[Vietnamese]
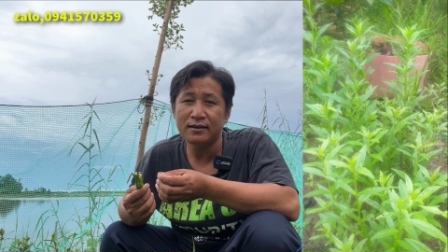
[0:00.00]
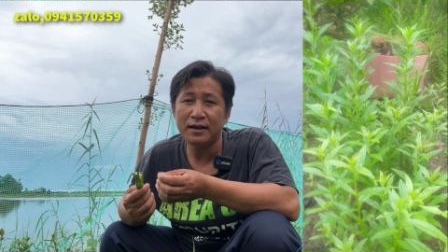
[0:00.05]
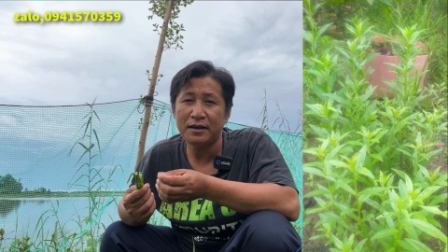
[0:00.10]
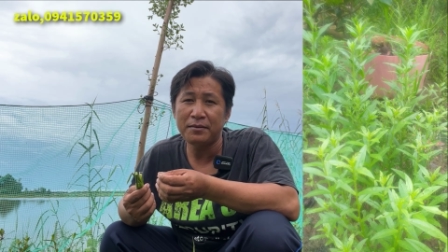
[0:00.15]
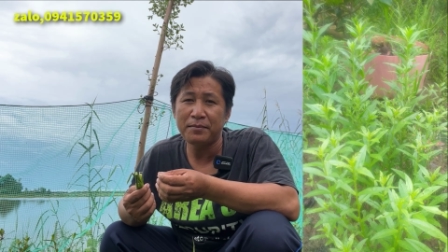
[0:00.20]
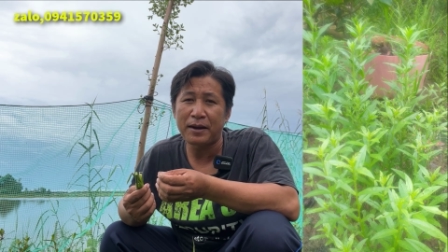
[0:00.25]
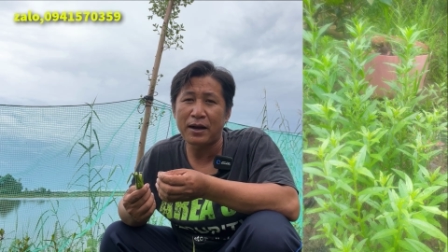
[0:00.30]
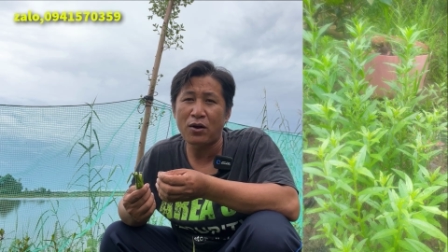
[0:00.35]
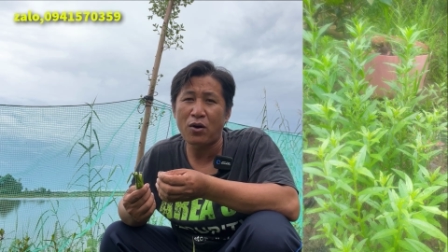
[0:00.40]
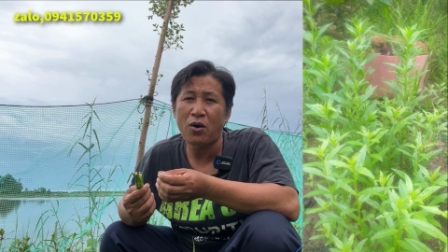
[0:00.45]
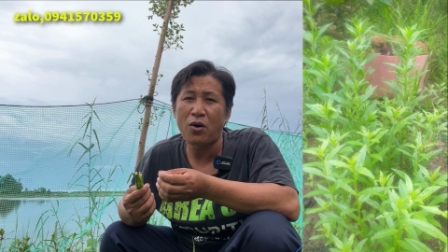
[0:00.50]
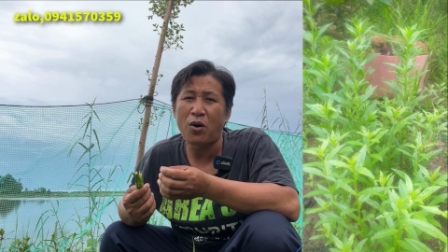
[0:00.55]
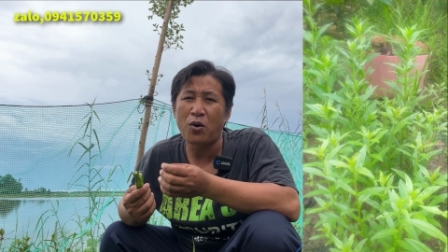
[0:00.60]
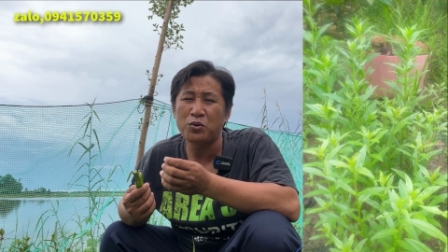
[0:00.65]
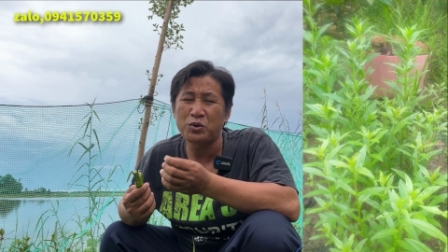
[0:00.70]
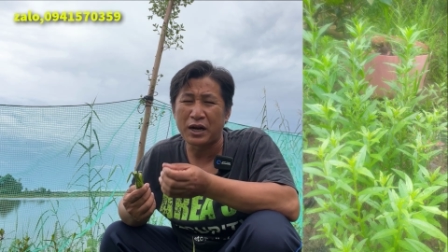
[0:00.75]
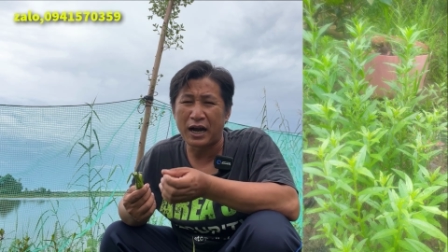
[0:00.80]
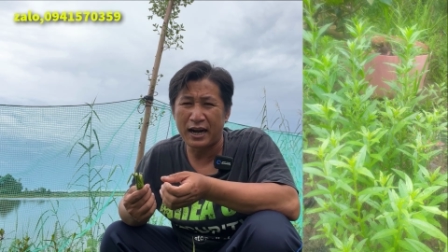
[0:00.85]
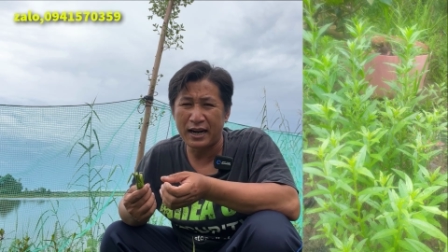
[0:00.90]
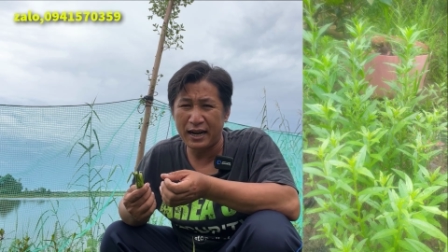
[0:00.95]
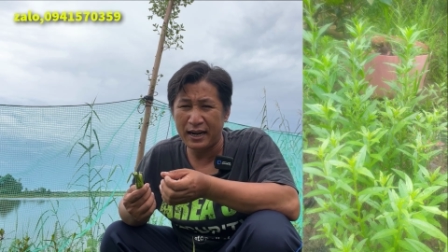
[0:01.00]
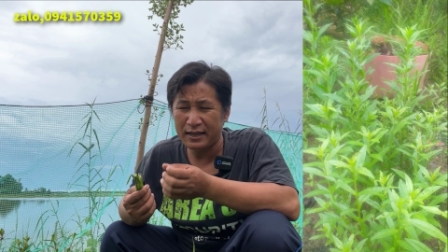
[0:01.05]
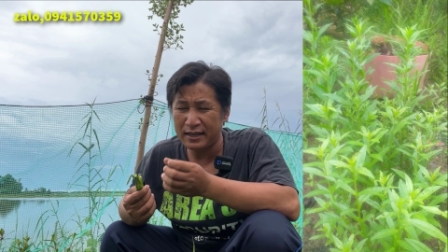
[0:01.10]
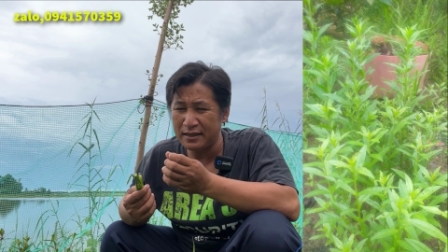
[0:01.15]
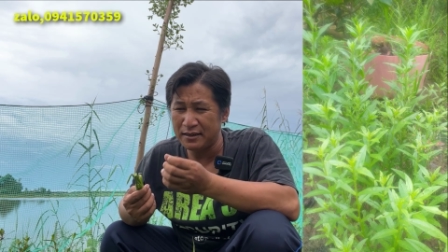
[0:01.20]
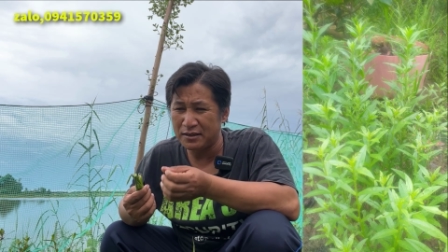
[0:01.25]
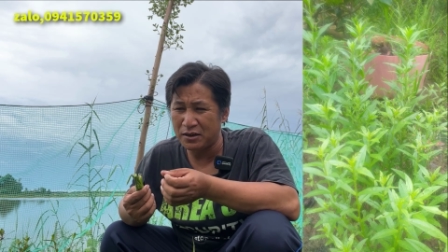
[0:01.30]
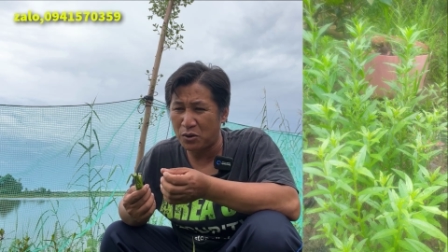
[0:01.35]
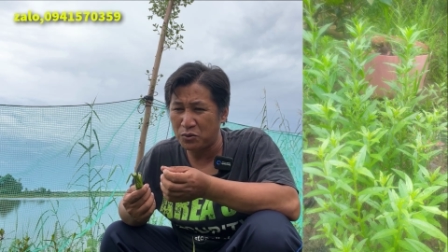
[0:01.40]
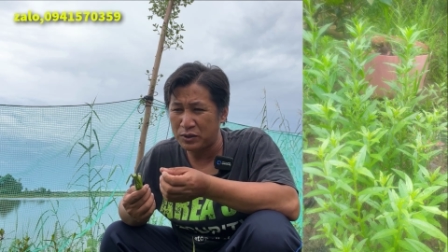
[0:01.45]
cái bà con hỗ trợ á,
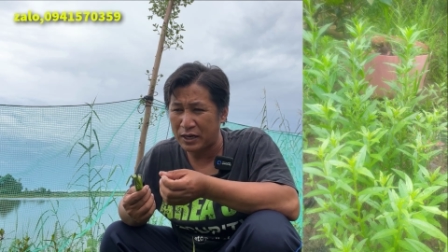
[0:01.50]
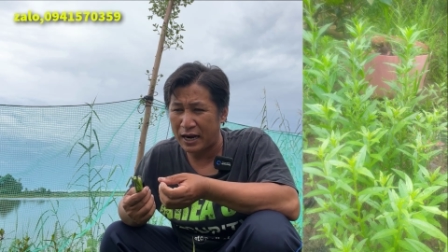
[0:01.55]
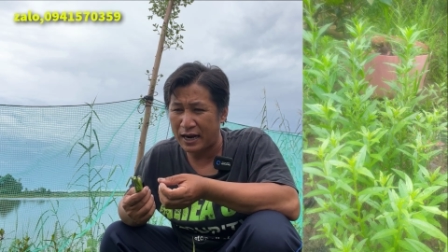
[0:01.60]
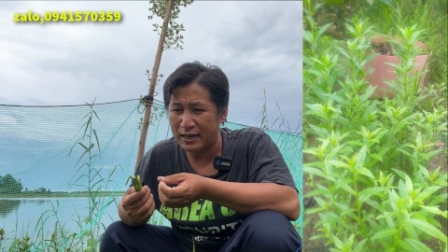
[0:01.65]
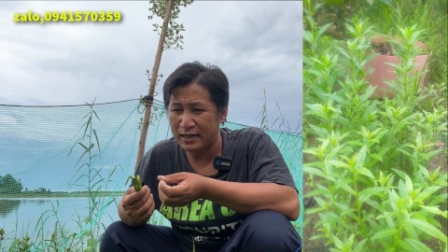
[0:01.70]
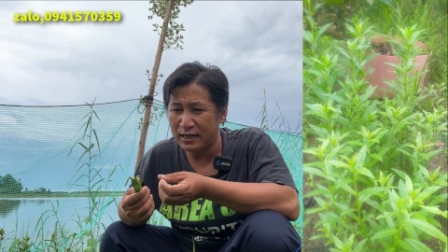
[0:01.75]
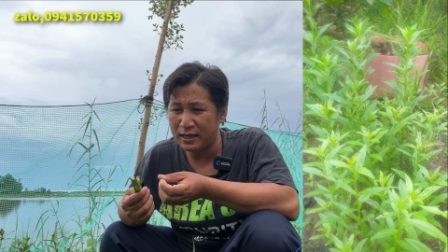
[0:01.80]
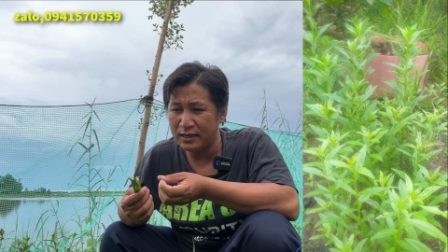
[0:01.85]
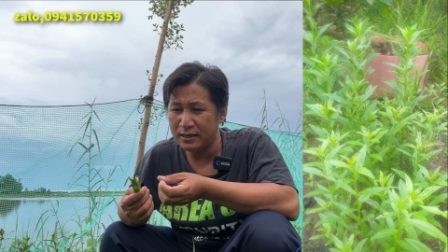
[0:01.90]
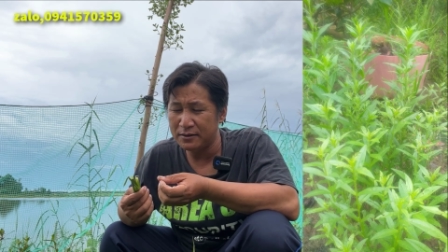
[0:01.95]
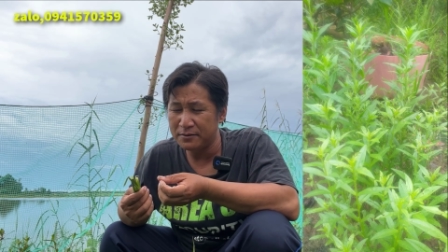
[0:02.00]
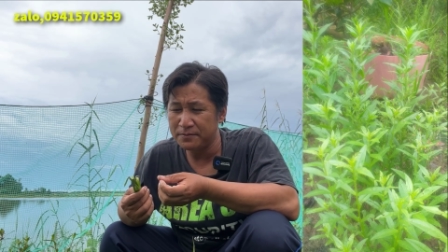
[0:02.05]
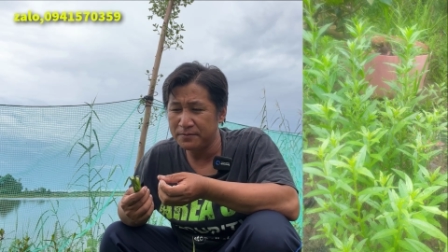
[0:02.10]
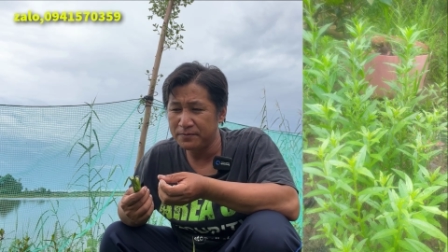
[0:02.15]
cái người hỗ trợ á,